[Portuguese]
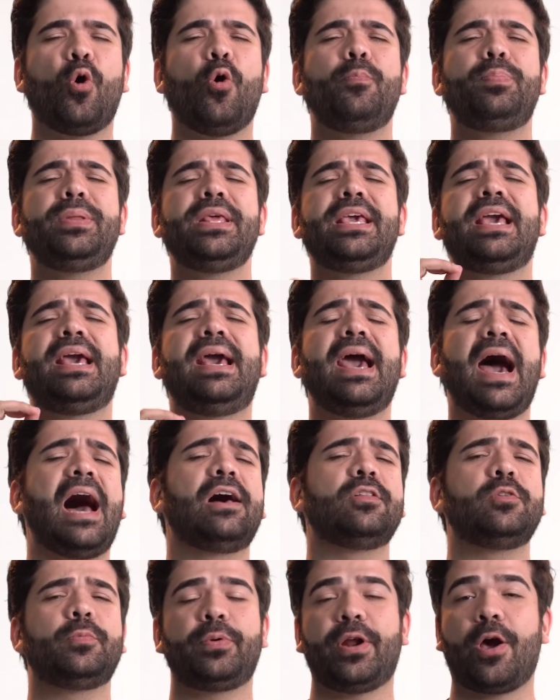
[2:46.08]

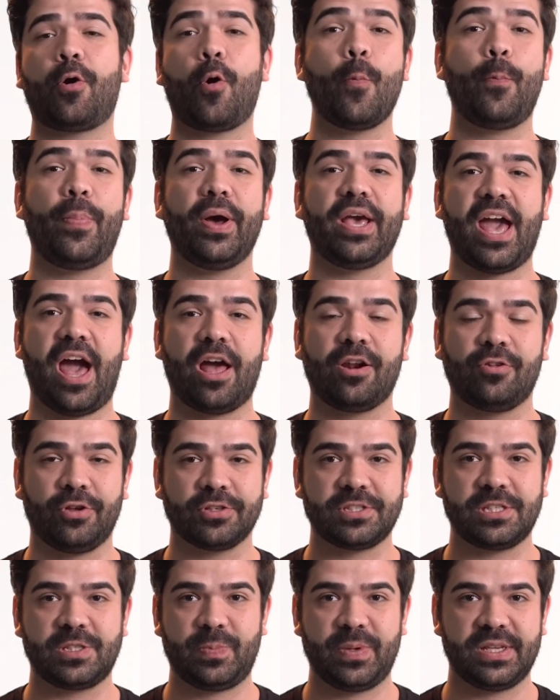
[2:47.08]
Obrigado por acompanhar o
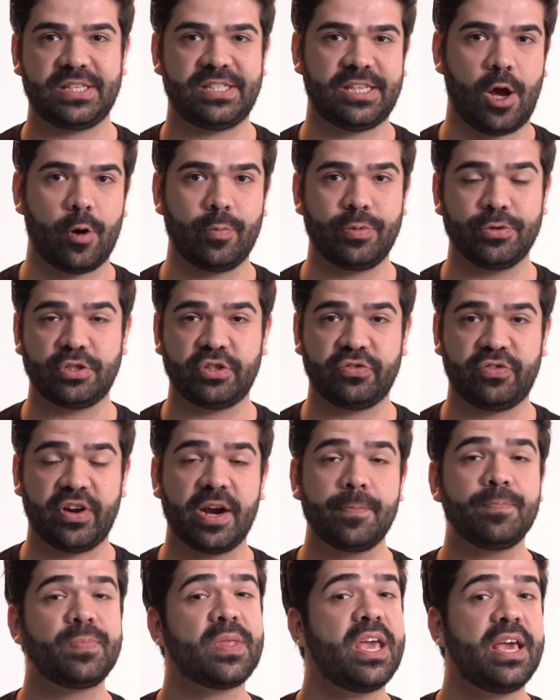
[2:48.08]
nosso especial Beauty
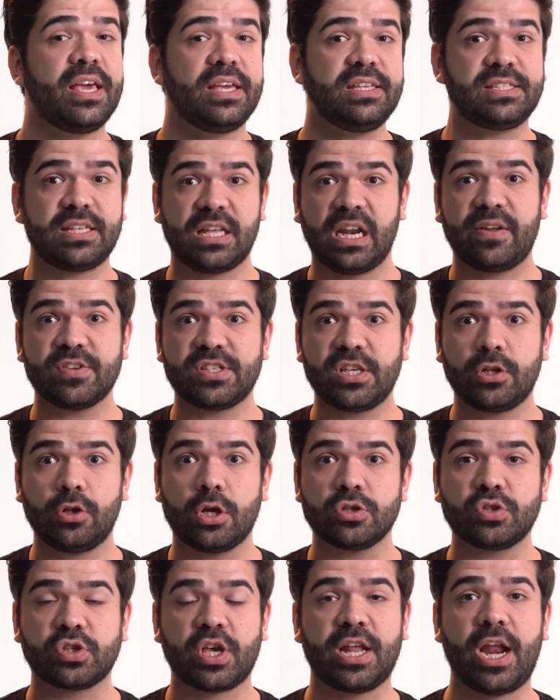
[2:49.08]
Fair. Inscreva-se em
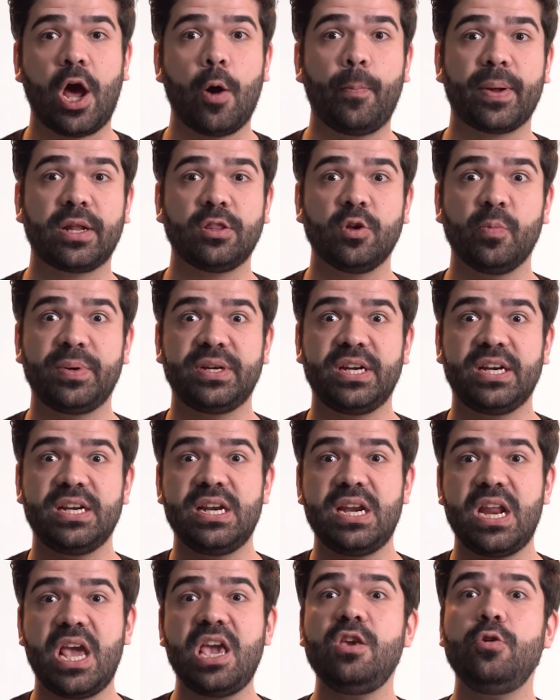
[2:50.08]
nosso canal para não perder
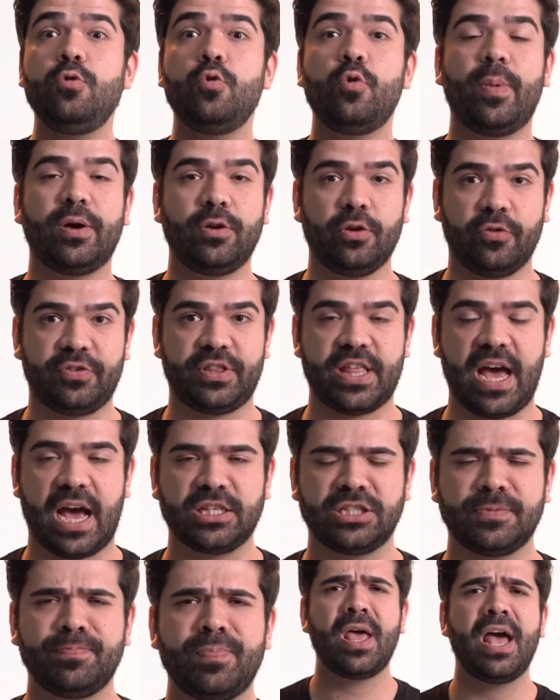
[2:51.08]
nenhuma
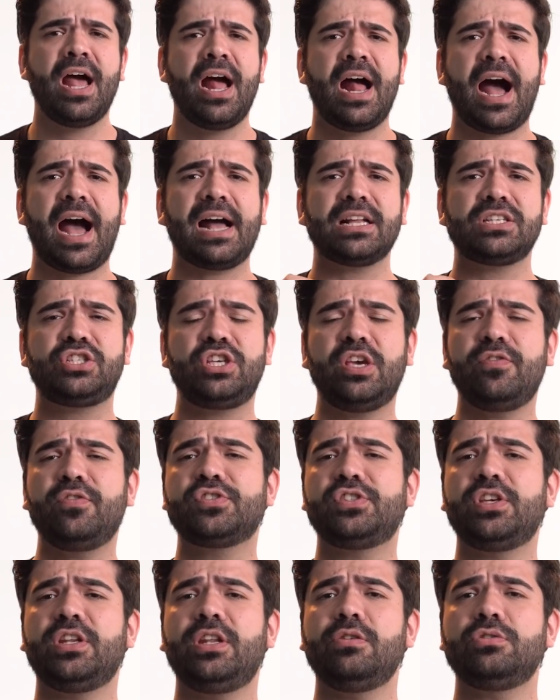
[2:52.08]
novidade. Ative o
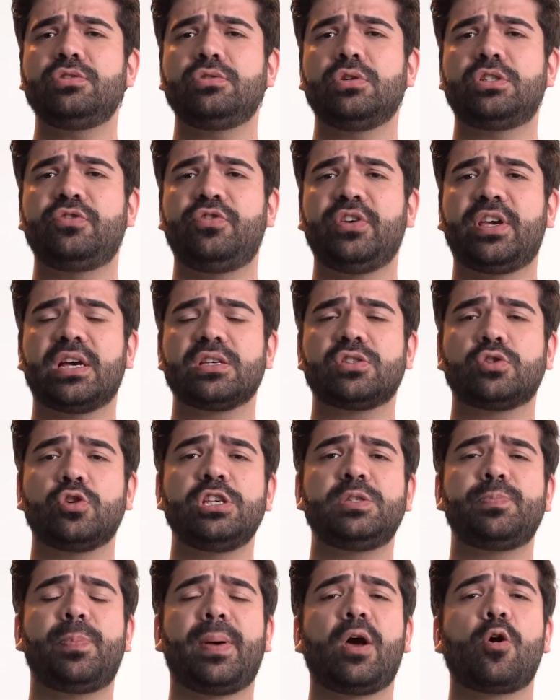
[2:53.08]
sininho de
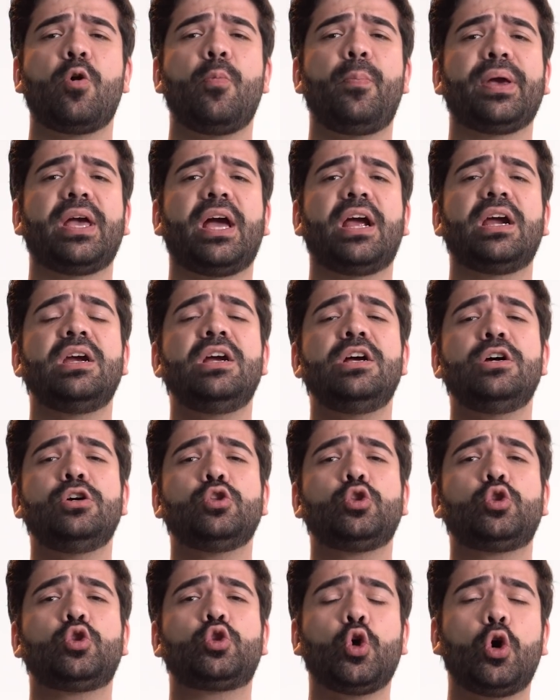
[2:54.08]
notificações para acompanhar
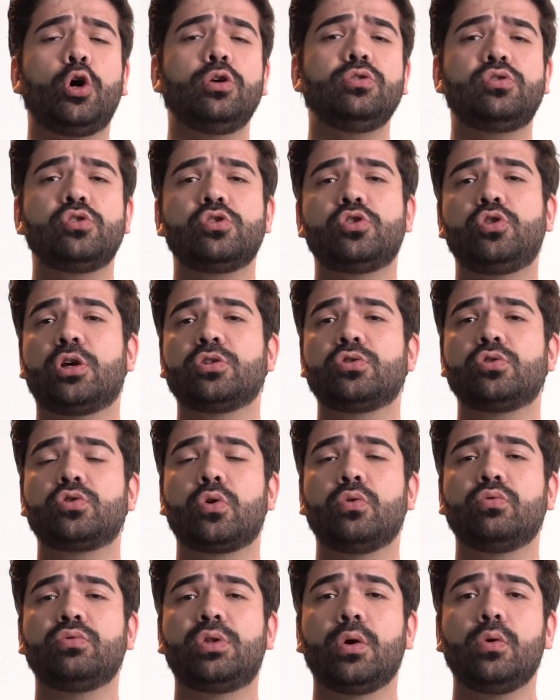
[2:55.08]
todos os nossos
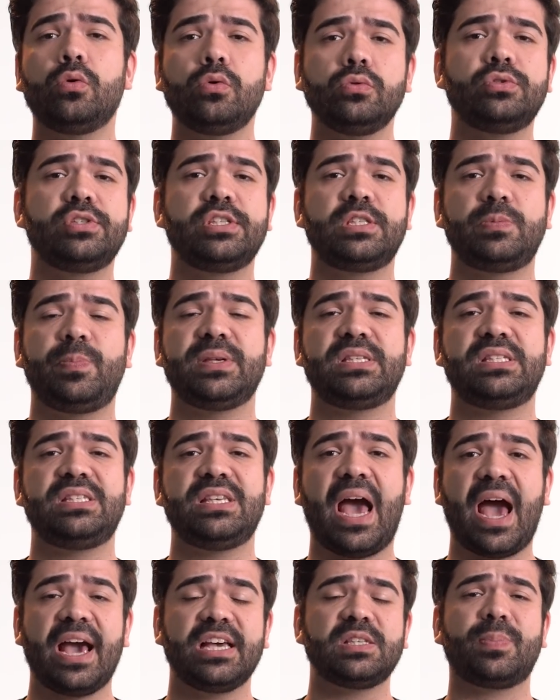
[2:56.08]
conteúdos
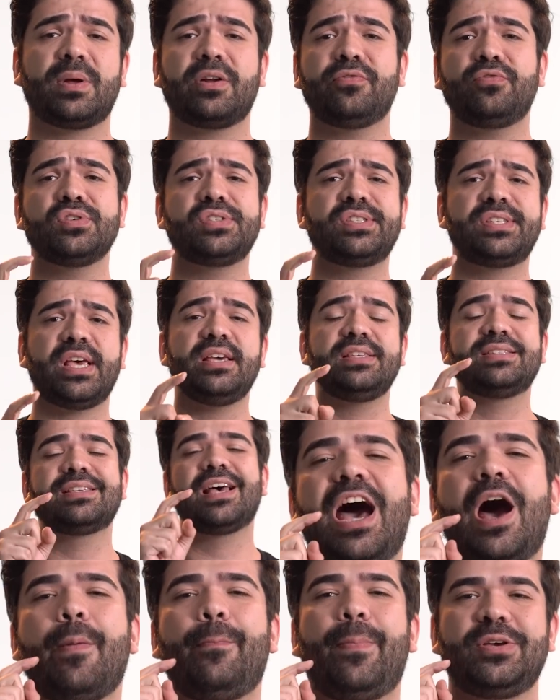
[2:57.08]
especiais para vocês,
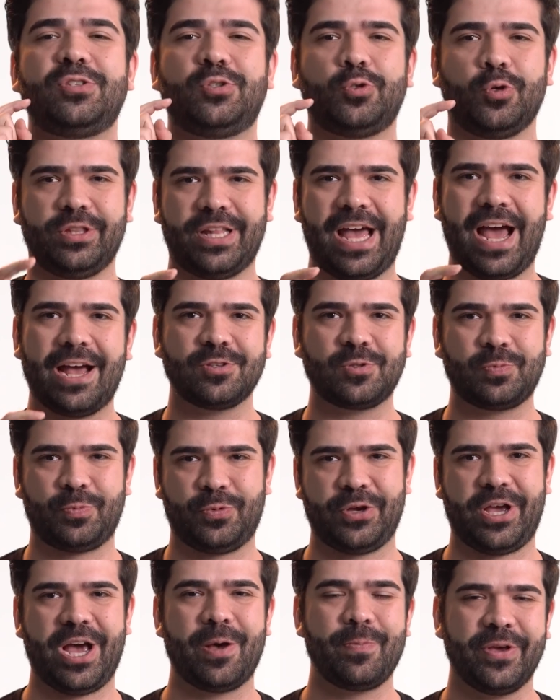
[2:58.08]
apaixonados
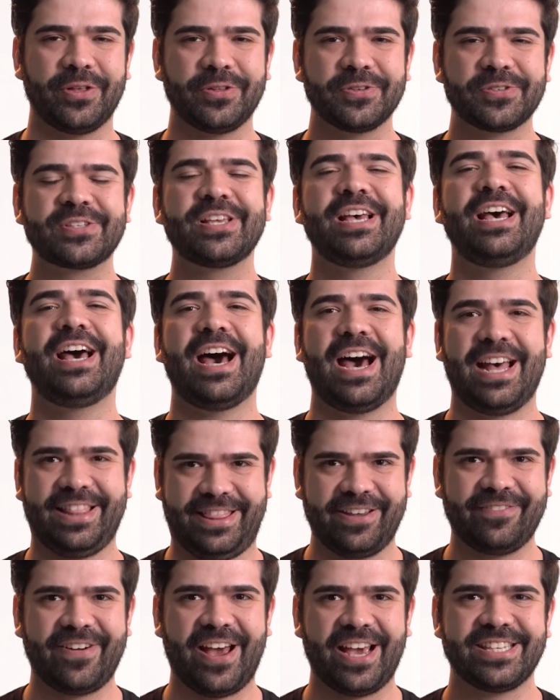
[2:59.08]
por cabelos.
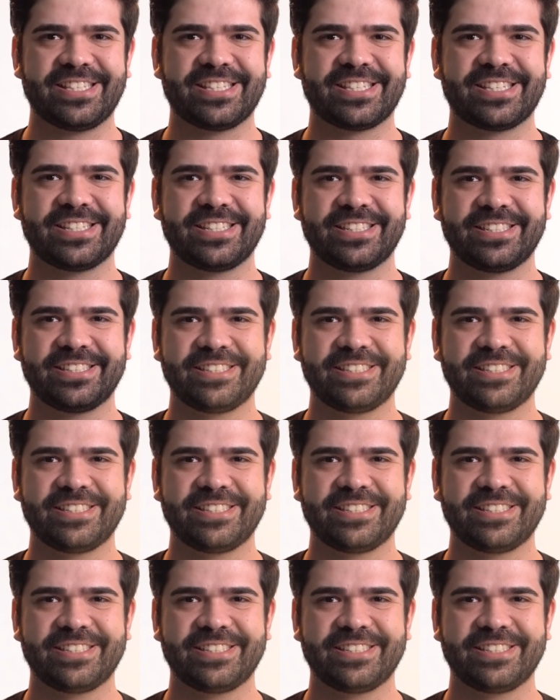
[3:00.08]
Até mais!